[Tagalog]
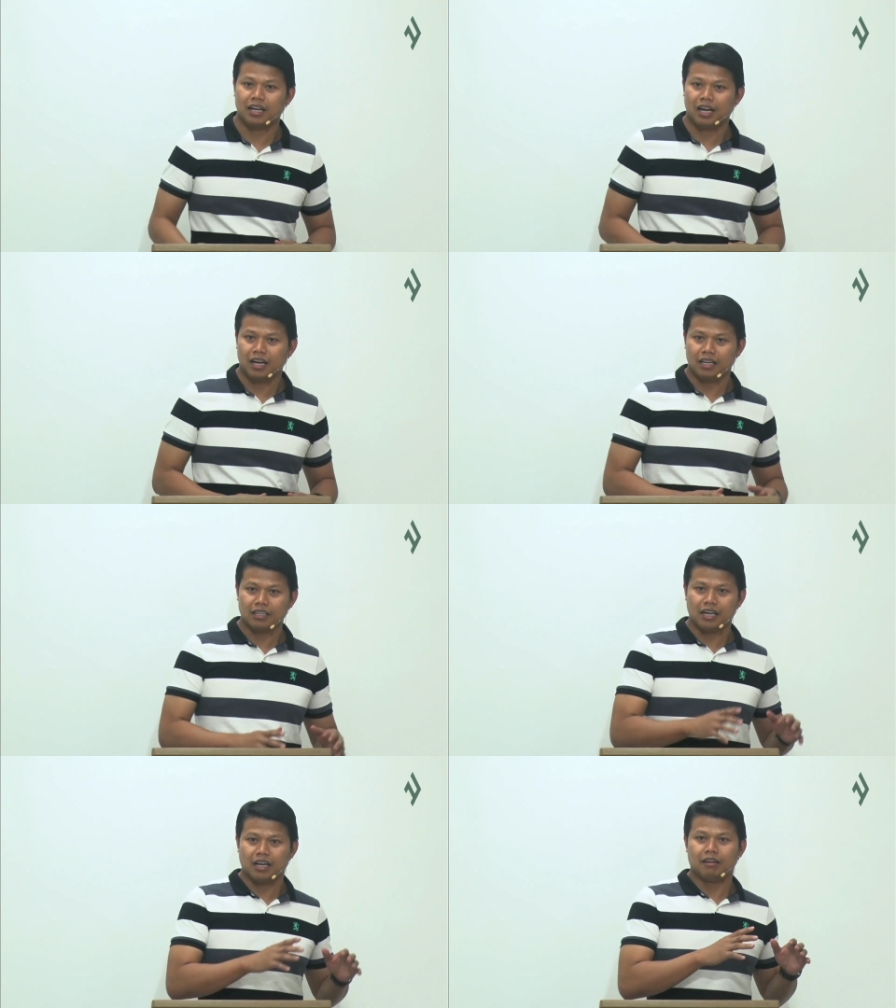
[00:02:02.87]
ang
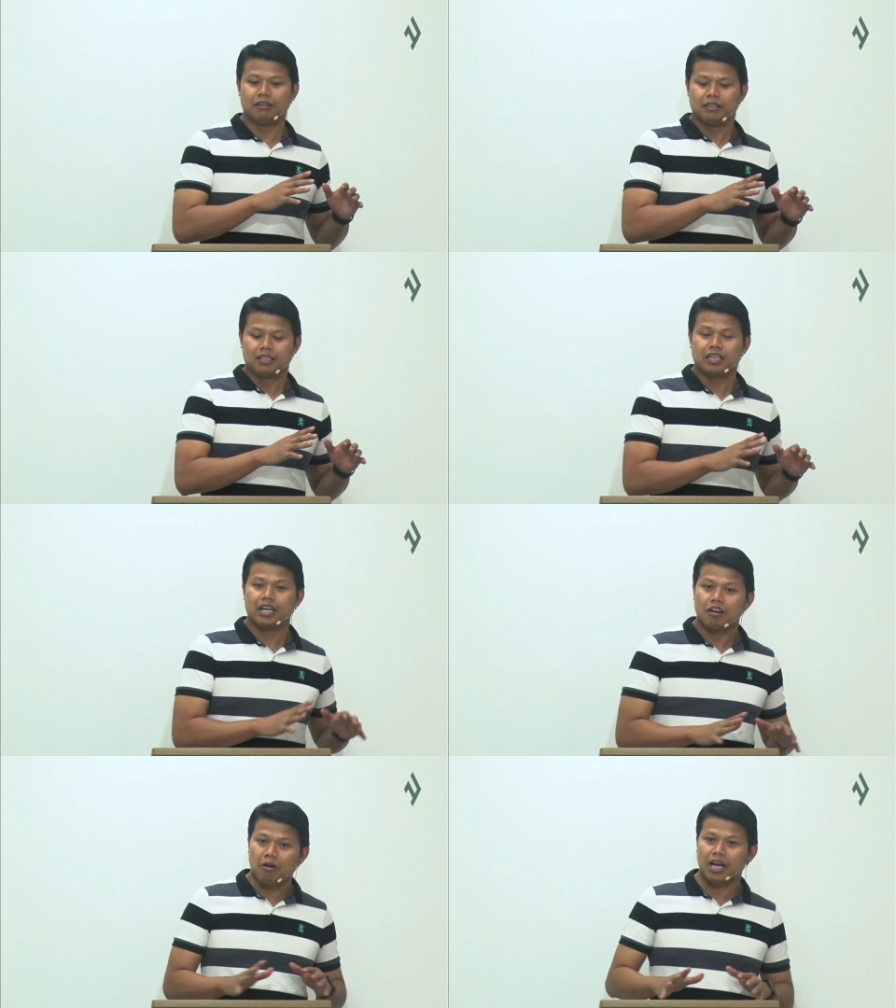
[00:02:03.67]
uh,
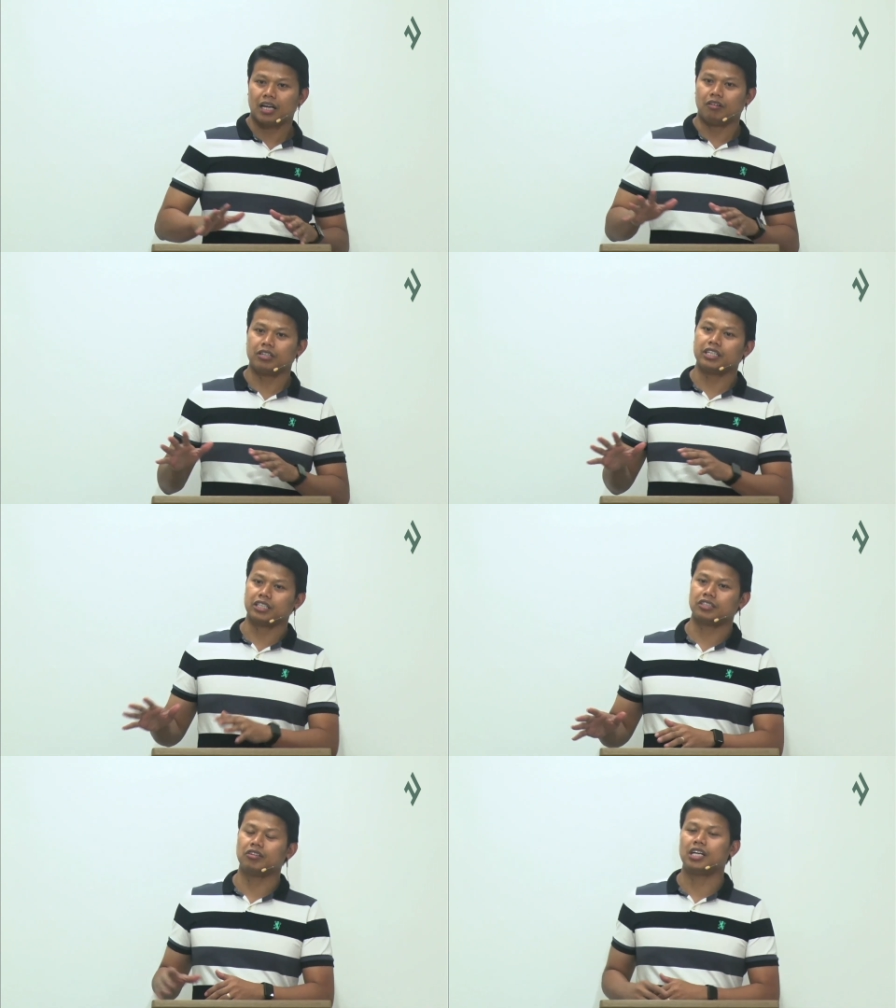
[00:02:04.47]
ginawa or
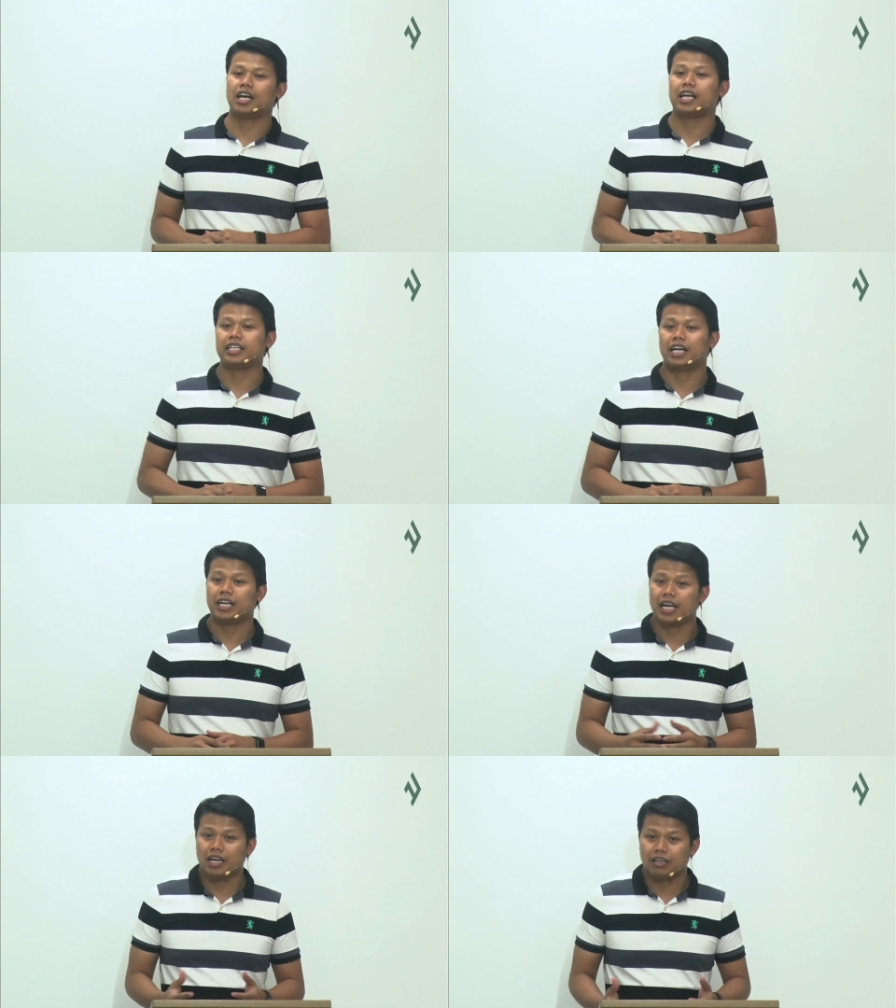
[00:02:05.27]
desisyon ng kanyang
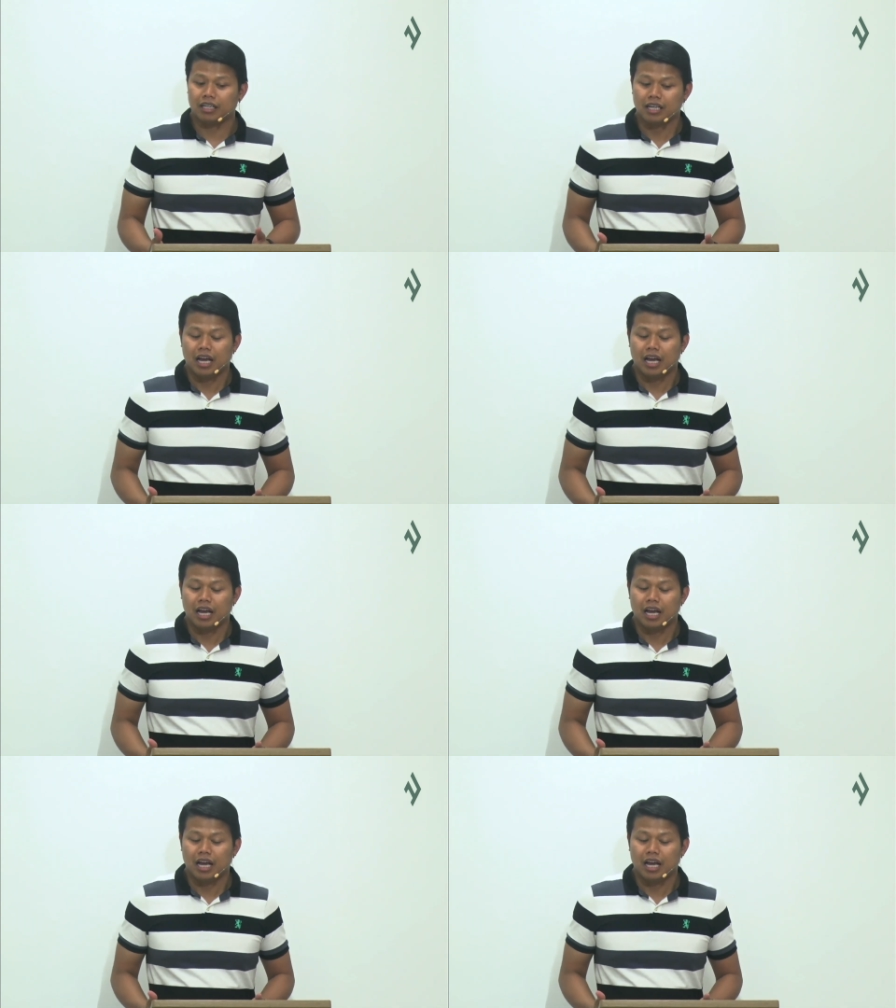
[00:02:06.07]
anak